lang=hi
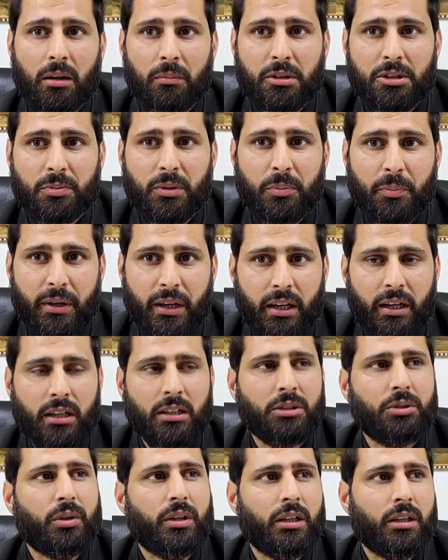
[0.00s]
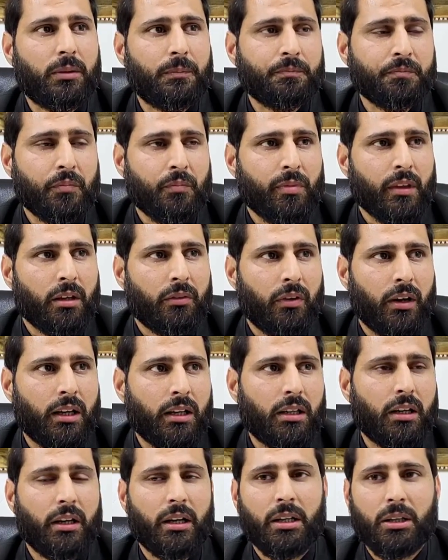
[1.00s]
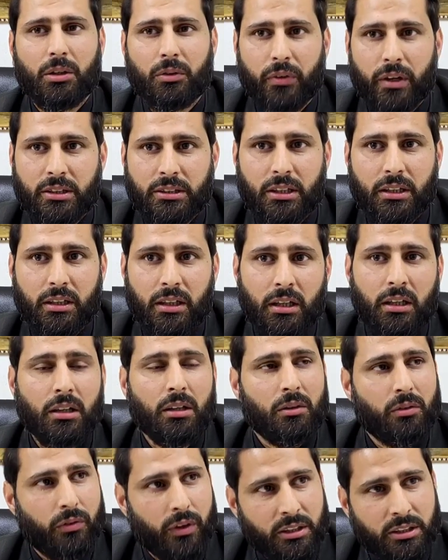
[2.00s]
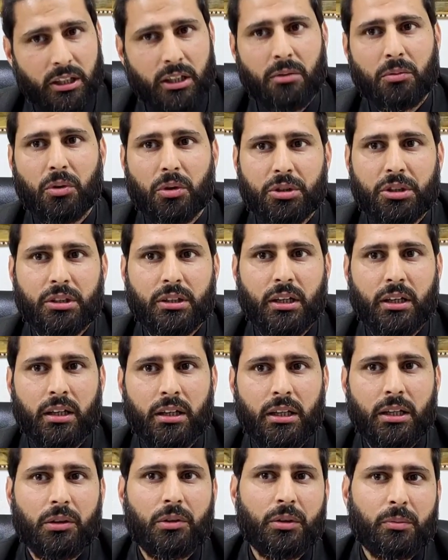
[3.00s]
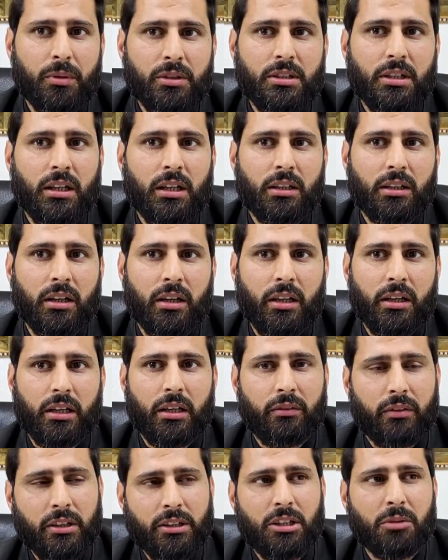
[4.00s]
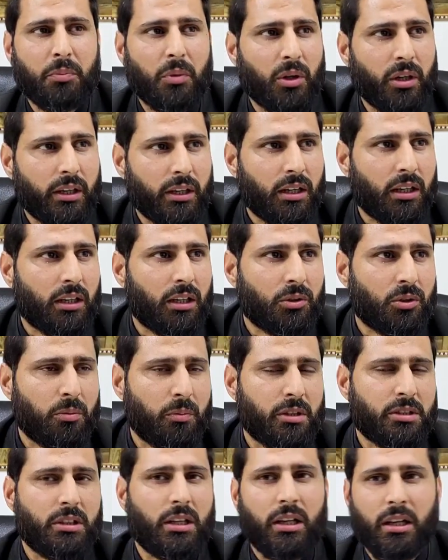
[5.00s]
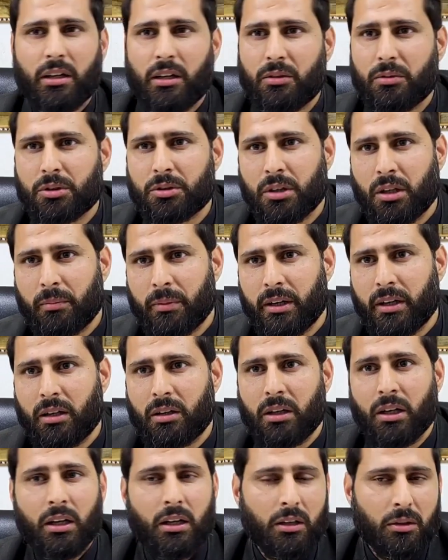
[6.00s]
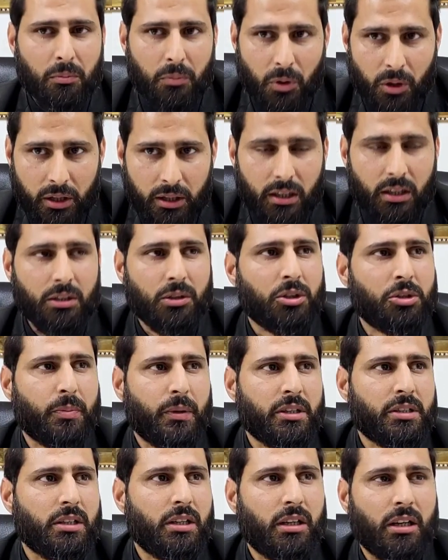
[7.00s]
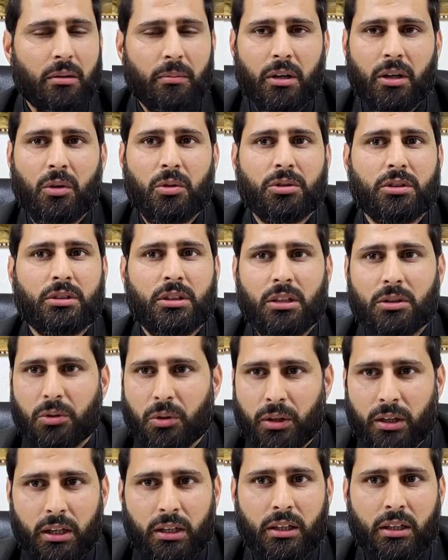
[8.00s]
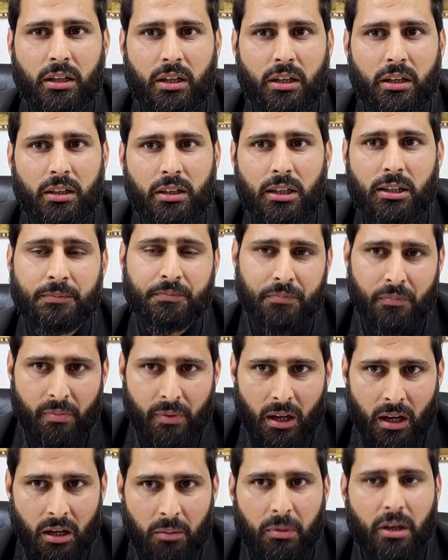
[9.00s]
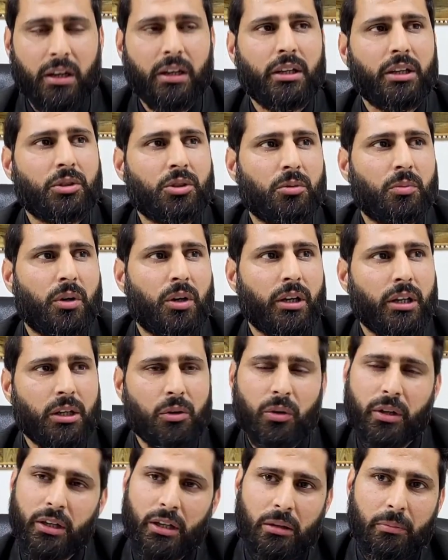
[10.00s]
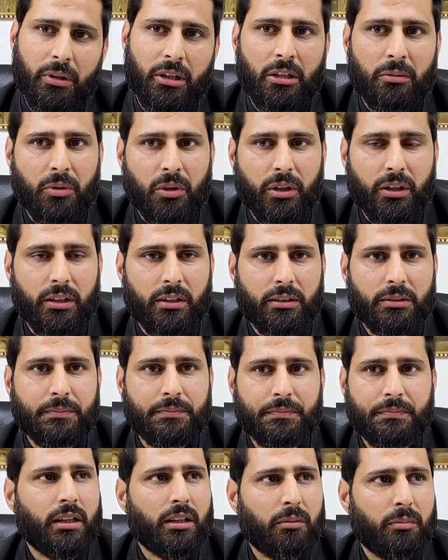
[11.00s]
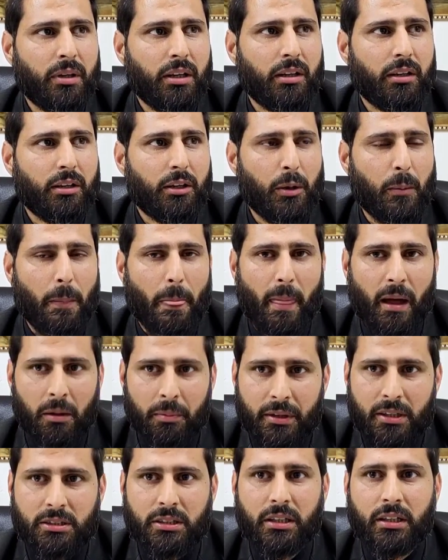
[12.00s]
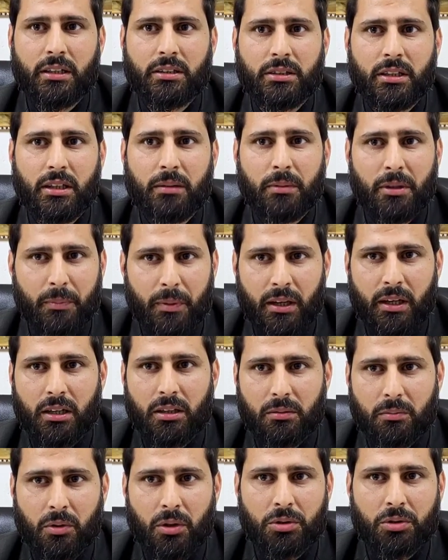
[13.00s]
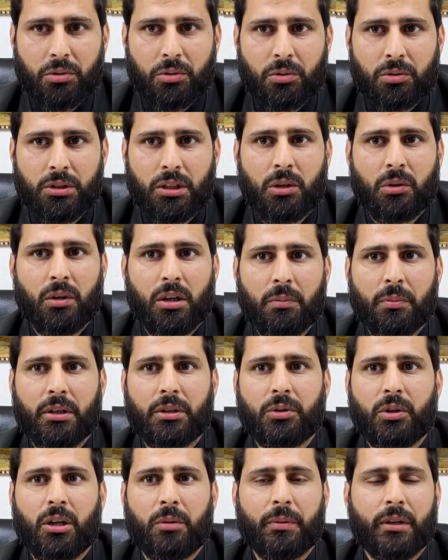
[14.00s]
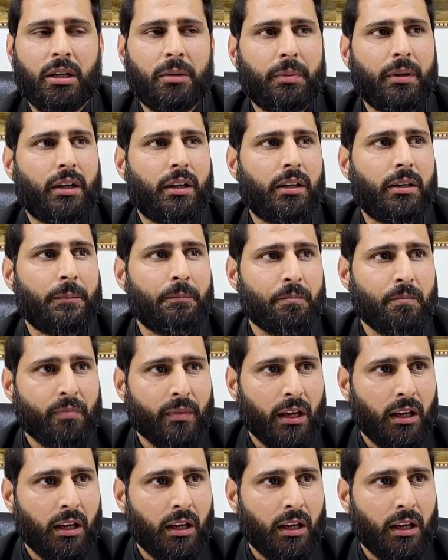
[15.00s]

हम इसमें पी जो है फाइल करें तो वैसे वैसे हम कोशिश करेंगे वही मसले हल करने की वैसे पॉलिटिकल का जो मसला है हमारा पॉलिटिकल जो स्पेशली है हमारा उसके साथ कोई लिंक नहीं रहेगा हमारी ये जो बॉडी है वो इंडिपेंडेंट बॉडी है देखिए मैं आपके ज़रिए से मैं पहले बहुत शुक्रगुजार हूँ आपका जो आप यहाँ पे आए